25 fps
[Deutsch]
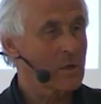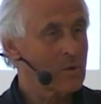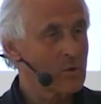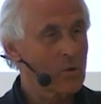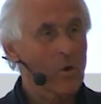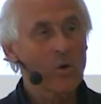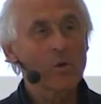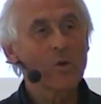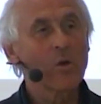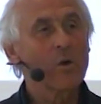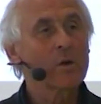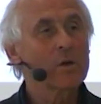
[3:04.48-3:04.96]
dann
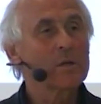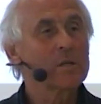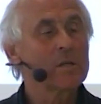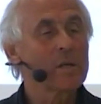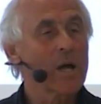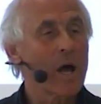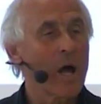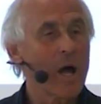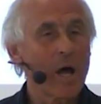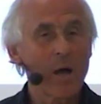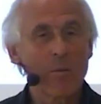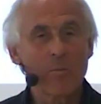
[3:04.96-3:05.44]
doch noch in die
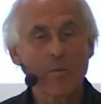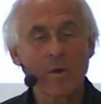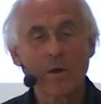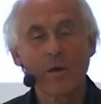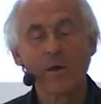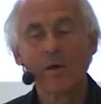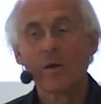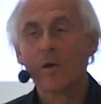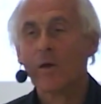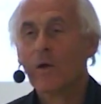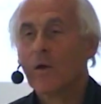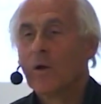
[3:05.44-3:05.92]
Arme
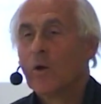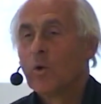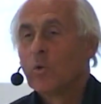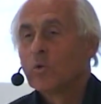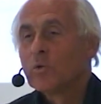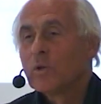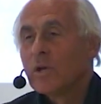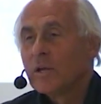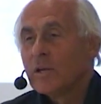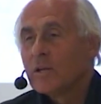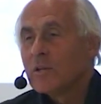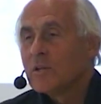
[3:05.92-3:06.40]

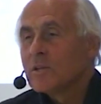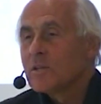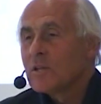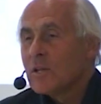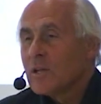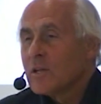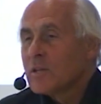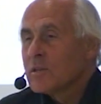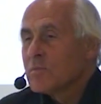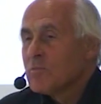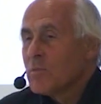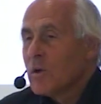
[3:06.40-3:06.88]
und dann ist
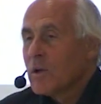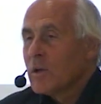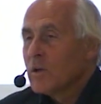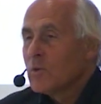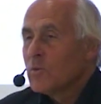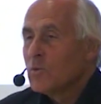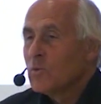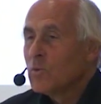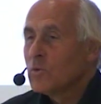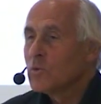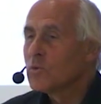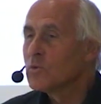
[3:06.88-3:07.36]
erstmal
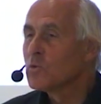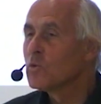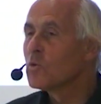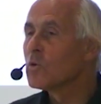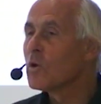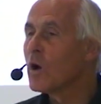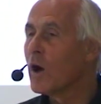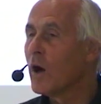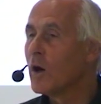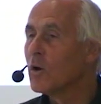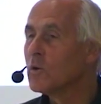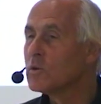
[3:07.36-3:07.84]
genügend
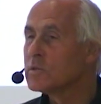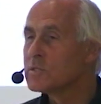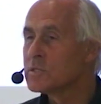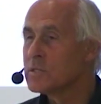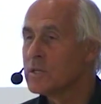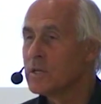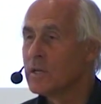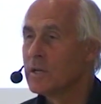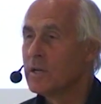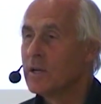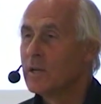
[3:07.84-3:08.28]
Druck raus,